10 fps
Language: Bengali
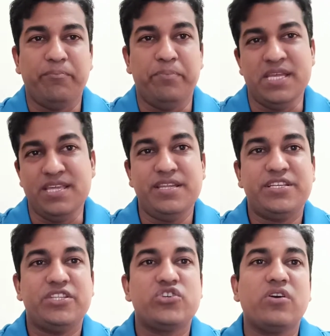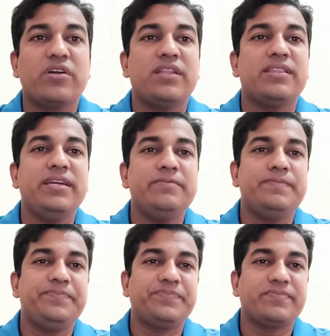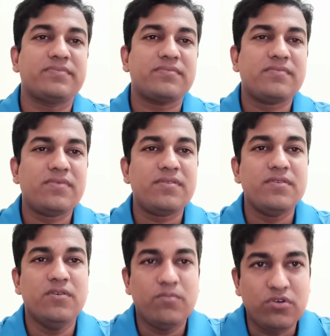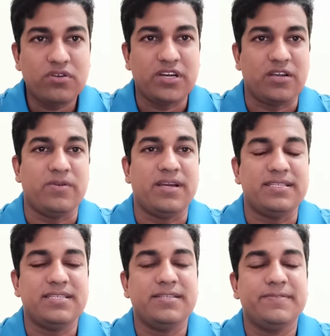বিধিনিষেধ সংক্রান্তে বর্ণনা করা আছে